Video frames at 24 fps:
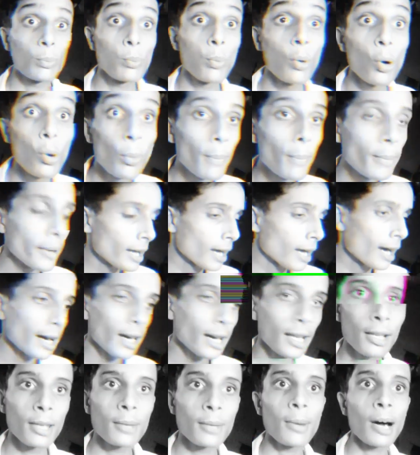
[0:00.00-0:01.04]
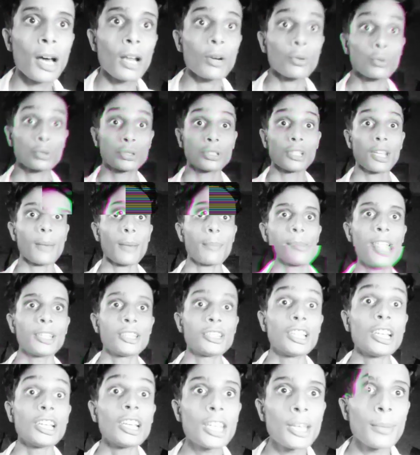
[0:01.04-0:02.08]
वो मैं अगर की बार उसने अपने
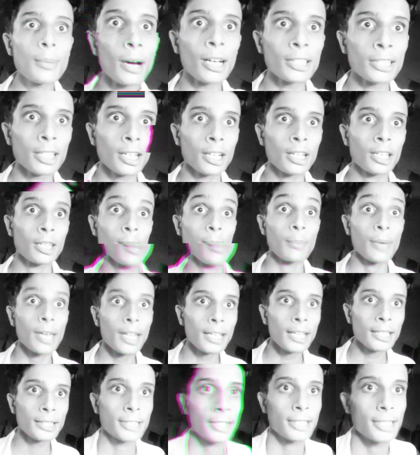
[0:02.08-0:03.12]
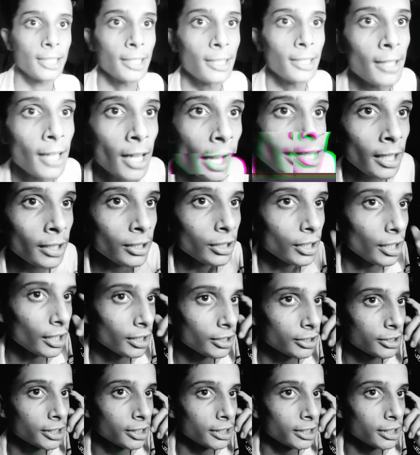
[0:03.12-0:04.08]
दिल की बात रखी मेहनत की